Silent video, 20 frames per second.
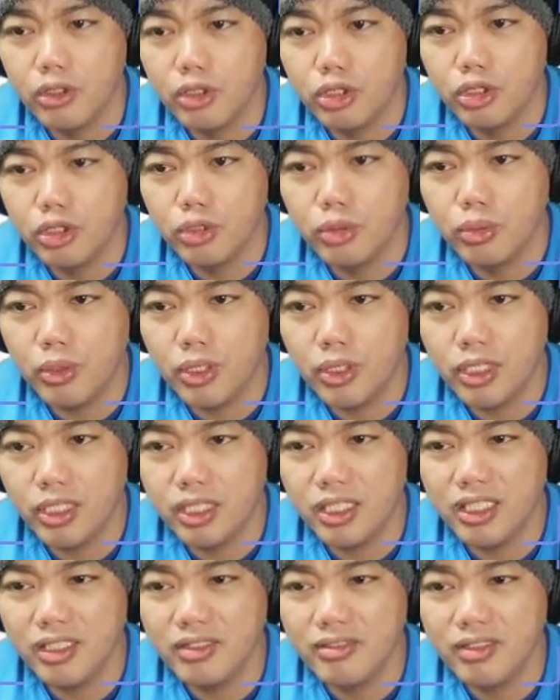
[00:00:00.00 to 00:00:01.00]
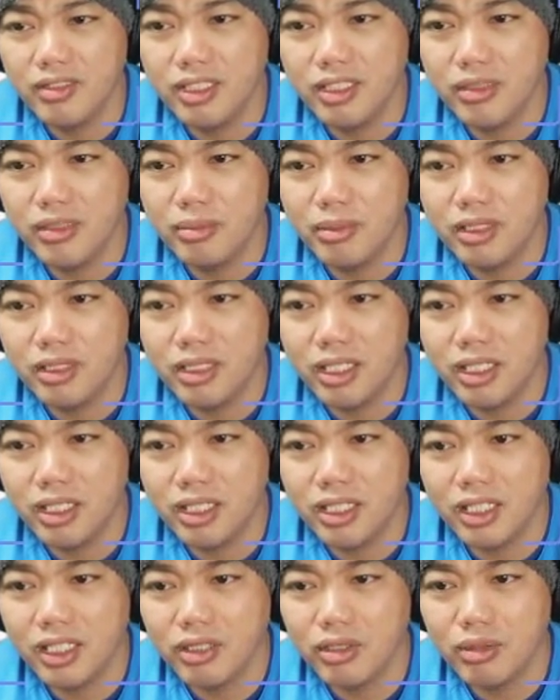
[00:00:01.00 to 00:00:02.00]
Usually, hindi naman
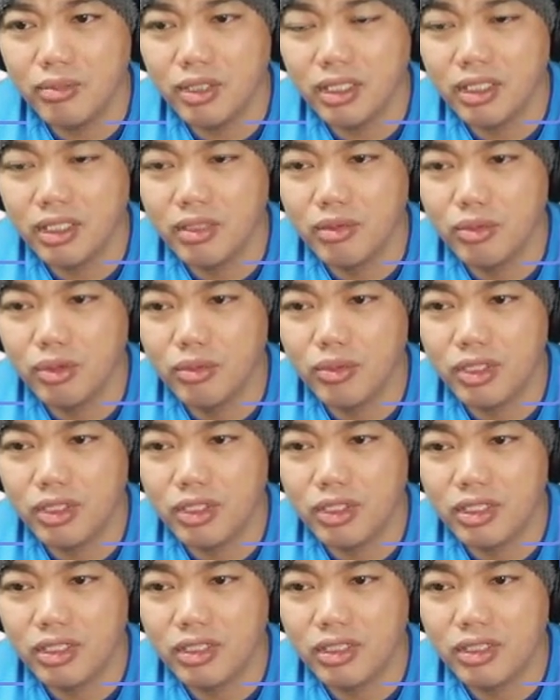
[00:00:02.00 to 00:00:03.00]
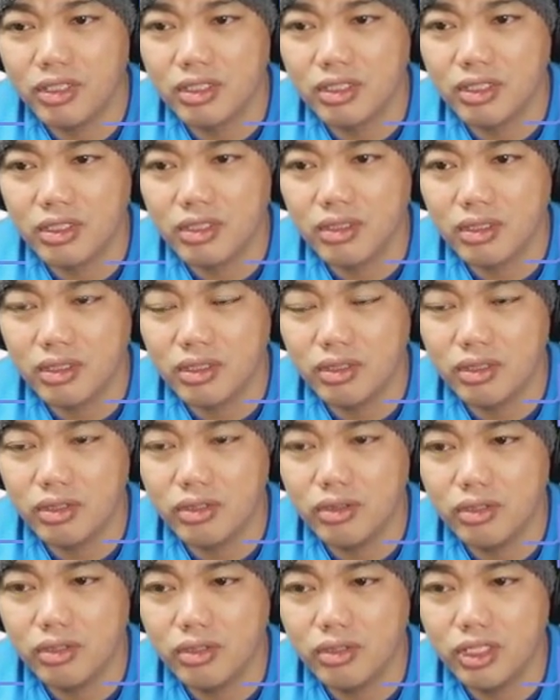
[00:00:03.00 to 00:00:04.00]
talaga ito mag-work
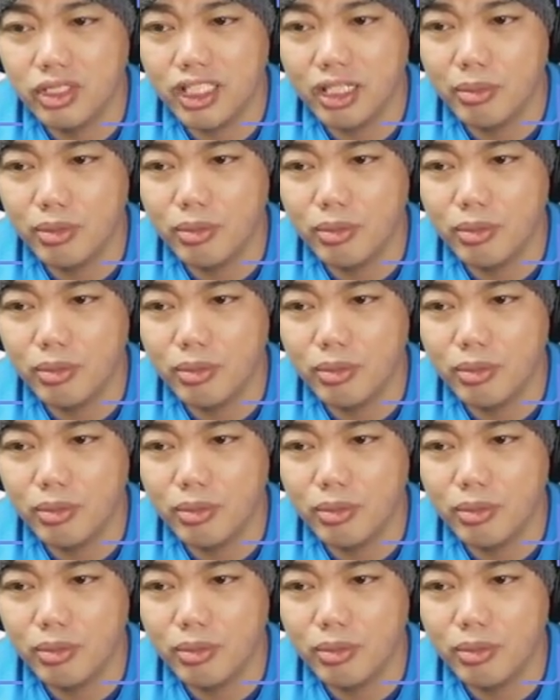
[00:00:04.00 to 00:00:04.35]
kung hindi ka